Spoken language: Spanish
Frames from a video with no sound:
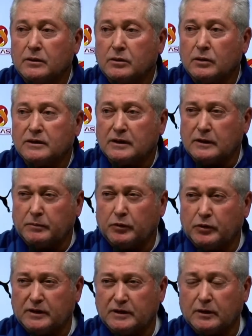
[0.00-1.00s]
todo este
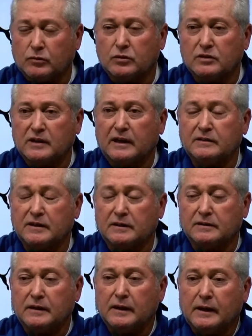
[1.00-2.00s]
tipo de
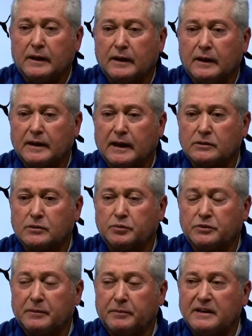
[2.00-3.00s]
circunstancias. El caso
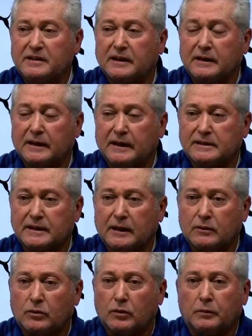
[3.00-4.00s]
pues, de Vincent es
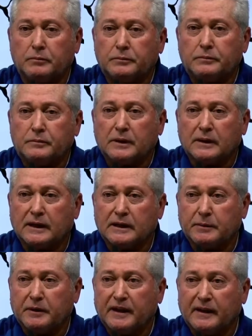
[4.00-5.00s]
algo que
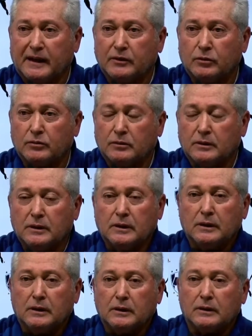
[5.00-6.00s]
se viene dando
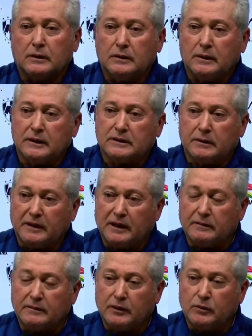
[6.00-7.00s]
y es
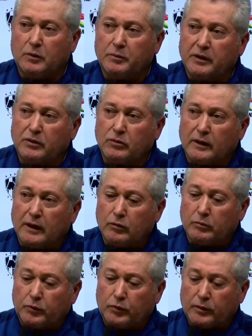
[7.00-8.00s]
evidente en un momento
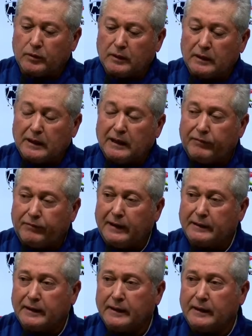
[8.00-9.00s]
dado por la
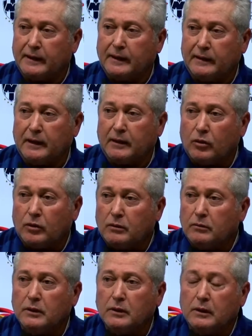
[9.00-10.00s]
falta del gol.
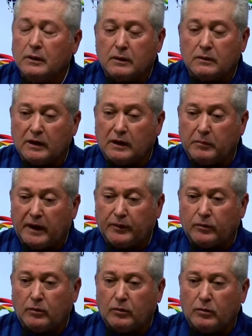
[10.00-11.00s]
Sin
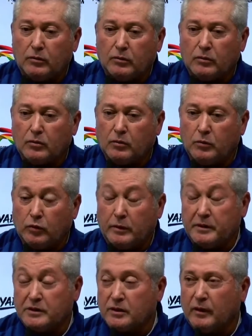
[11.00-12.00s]
embargo, como lo he
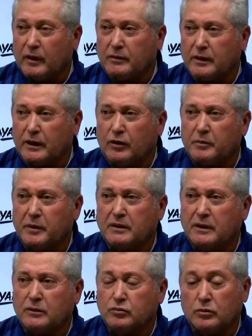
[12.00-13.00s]
mencionado
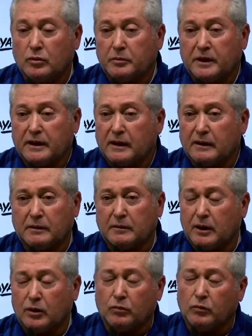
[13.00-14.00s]
anteriormente, es un hombre que ha
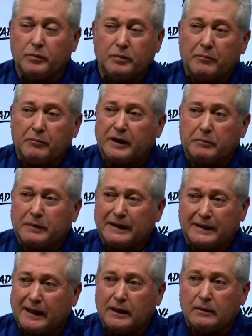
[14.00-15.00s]
trabajado muy bien para el
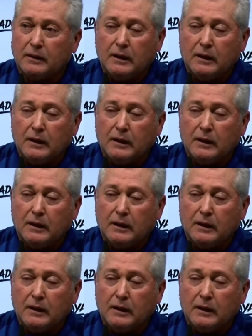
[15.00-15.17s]
plantel,